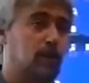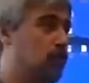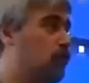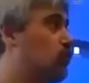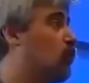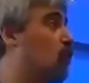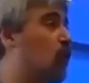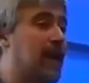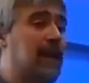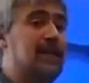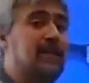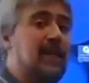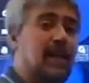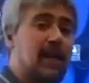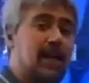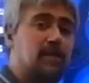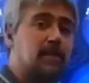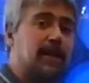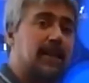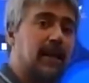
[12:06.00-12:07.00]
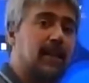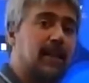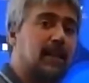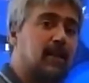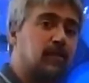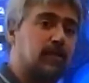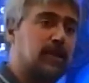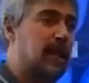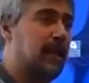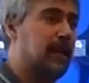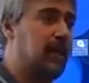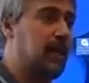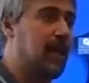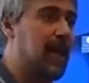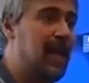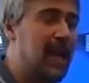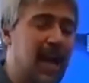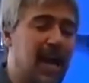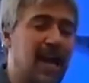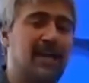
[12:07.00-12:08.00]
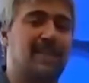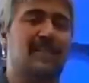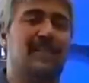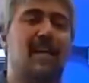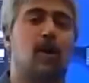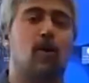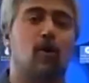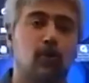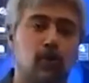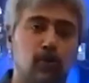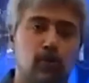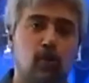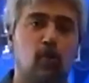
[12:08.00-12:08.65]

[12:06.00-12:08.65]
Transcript: ¿Cuál es el límite que tenemos aquí? Hasta ocho